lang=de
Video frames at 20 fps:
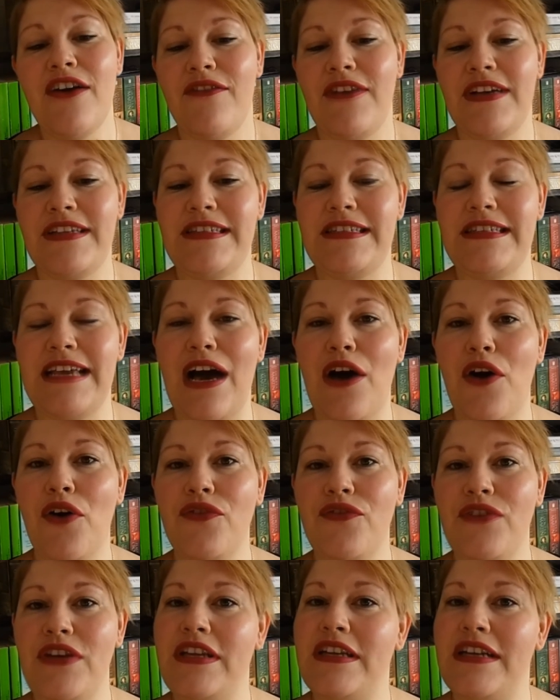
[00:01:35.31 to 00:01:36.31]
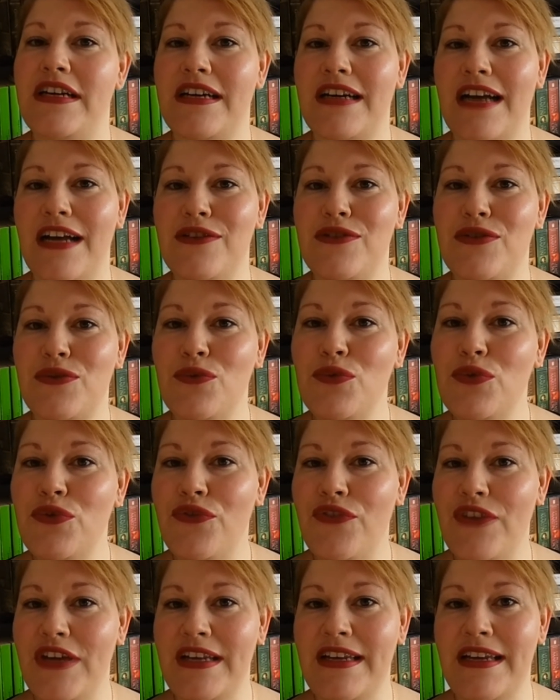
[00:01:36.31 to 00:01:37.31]
was ich auch wieder ganz gut
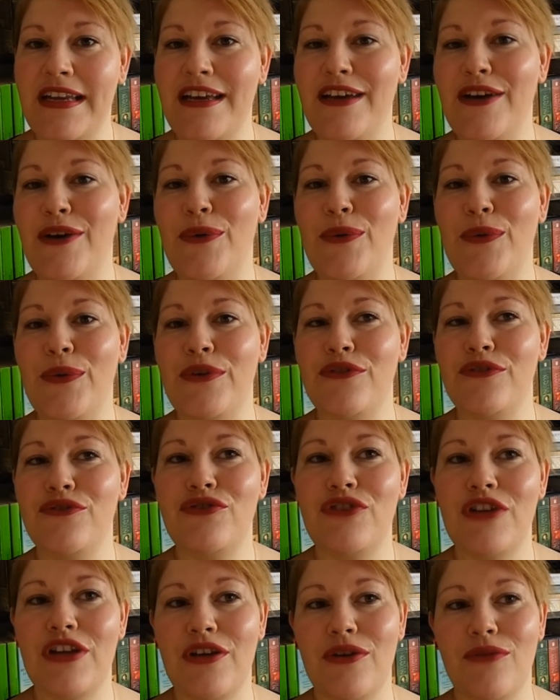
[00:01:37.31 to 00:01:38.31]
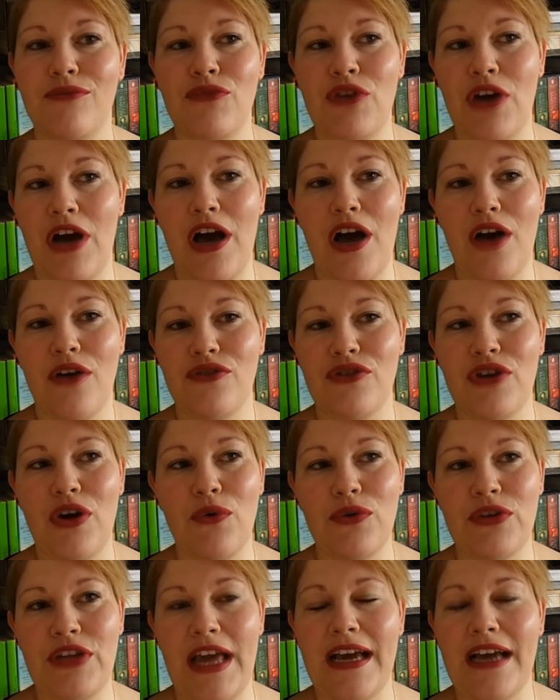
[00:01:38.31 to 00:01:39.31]
finde und ähm, ja, ich
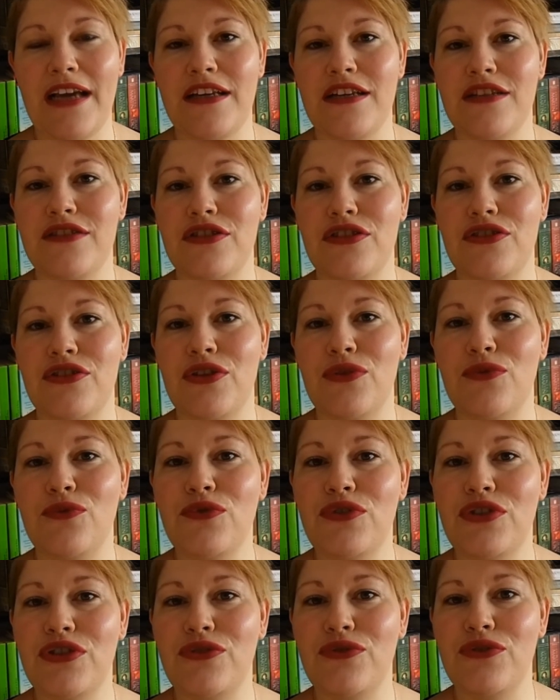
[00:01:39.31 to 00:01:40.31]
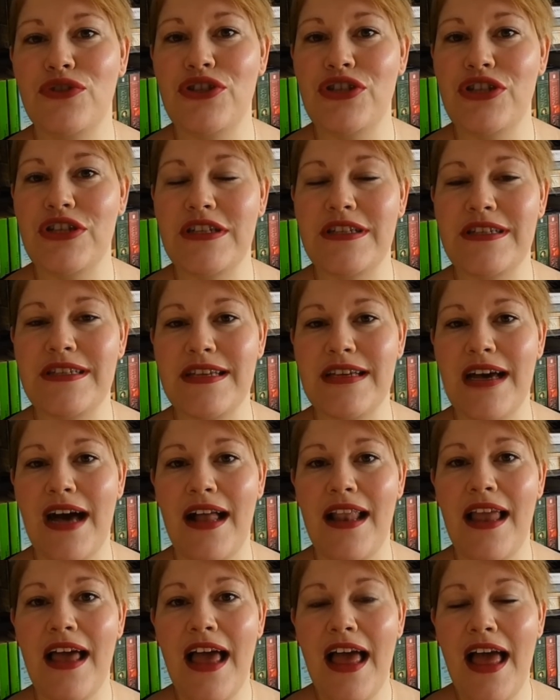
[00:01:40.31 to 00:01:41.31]
auch denke, dass das eine gute
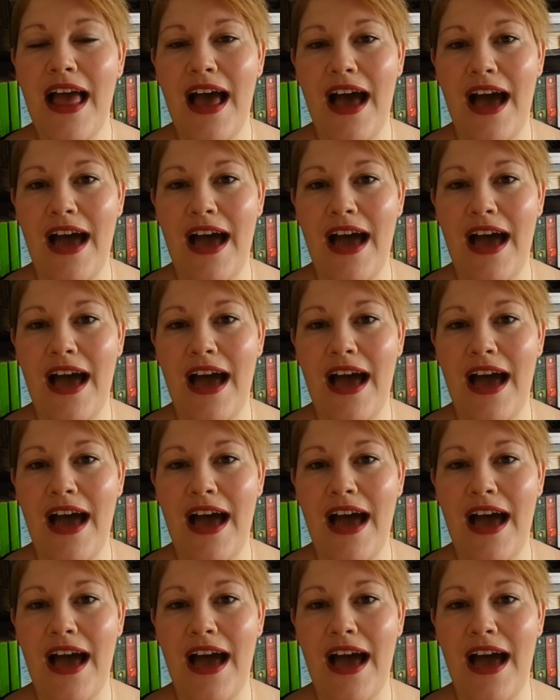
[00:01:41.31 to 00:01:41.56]
Durchschnittszahl